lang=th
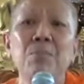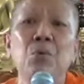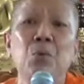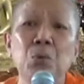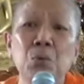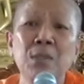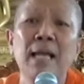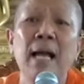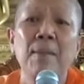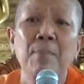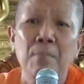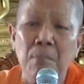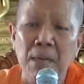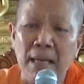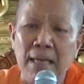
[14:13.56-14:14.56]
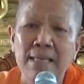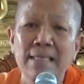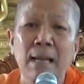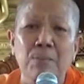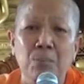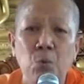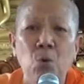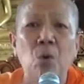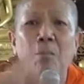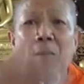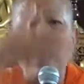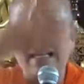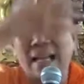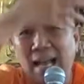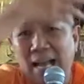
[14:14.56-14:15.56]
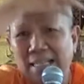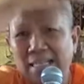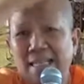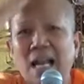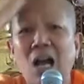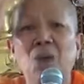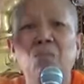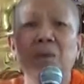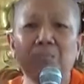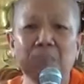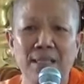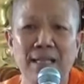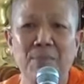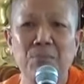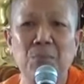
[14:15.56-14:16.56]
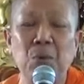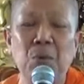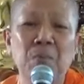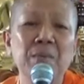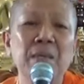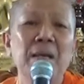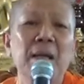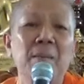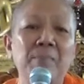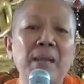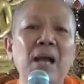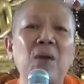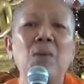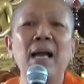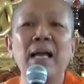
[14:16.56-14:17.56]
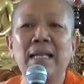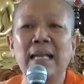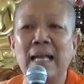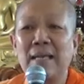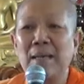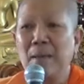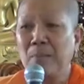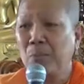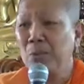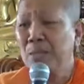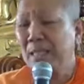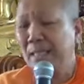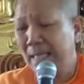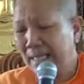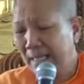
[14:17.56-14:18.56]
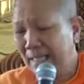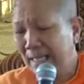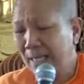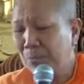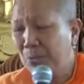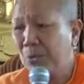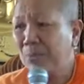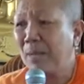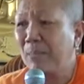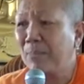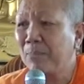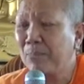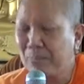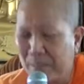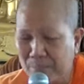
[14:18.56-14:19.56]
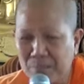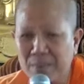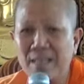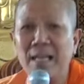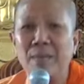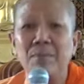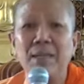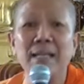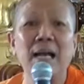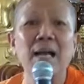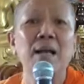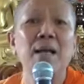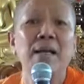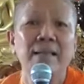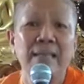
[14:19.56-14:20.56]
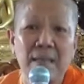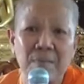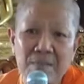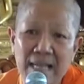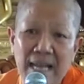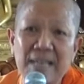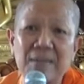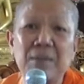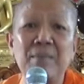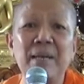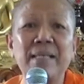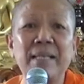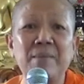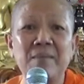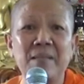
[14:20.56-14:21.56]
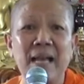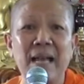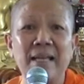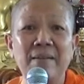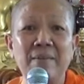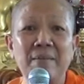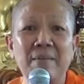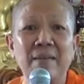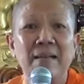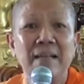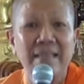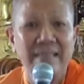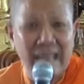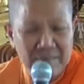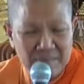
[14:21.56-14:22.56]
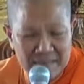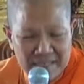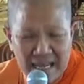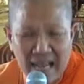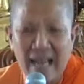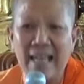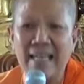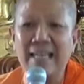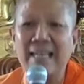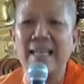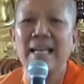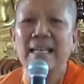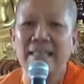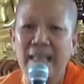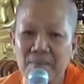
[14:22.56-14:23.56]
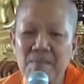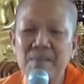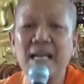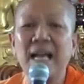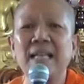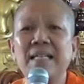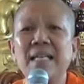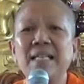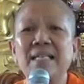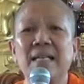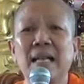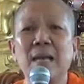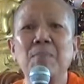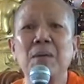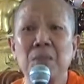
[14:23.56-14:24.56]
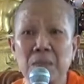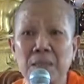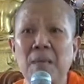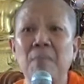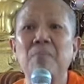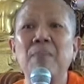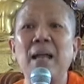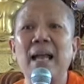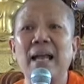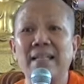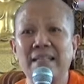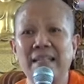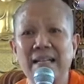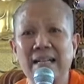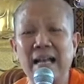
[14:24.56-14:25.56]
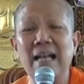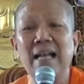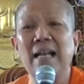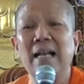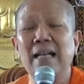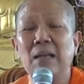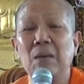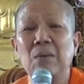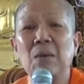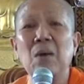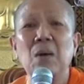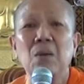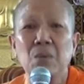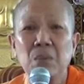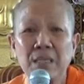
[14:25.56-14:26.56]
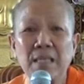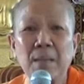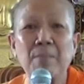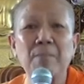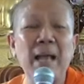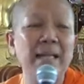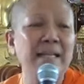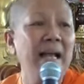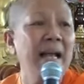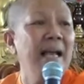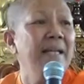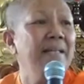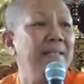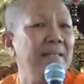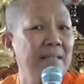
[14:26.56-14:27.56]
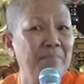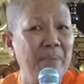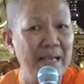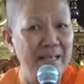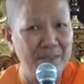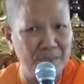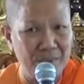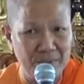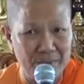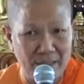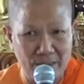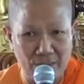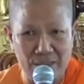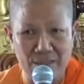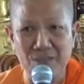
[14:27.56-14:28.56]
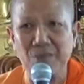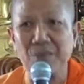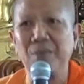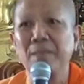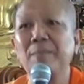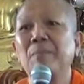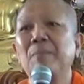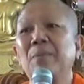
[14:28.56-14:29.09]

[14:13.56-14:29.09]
บครุธรรมเหมือนกับพวงมาลาที่เอามาประดับผม แปลว่าอะไรพูดอย่างนี้เขาเรียกพูดแบบเปรียบเทียบนะคะ เต็มใจหรือไม่เต็มใจ เต็มใจ เต็มใจที่จะรับครุธรรมแปดนะคะ แล้วก็ครุธรรมแปดนะให้ถือไปจนตลอดชีวิต